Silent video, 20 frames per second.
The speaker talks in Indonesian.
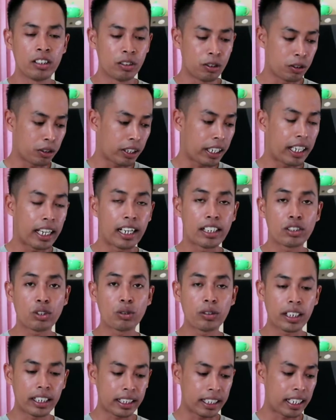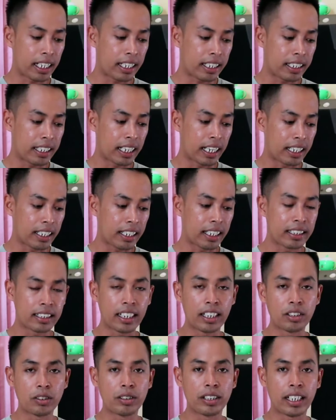Oke langsung kita ke langkah
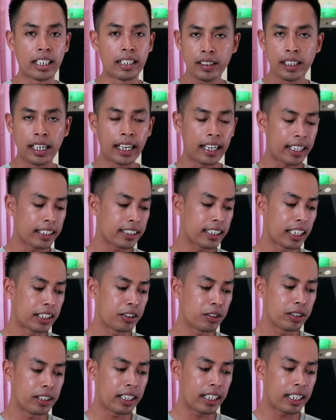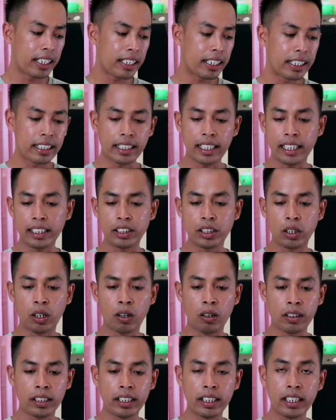selanjutnya langkah selanjutnya kita
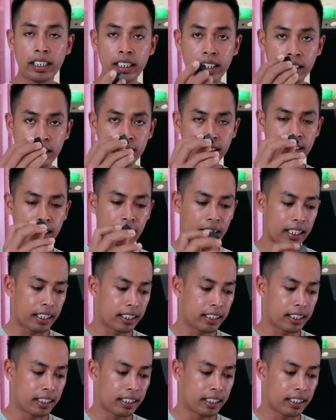colokin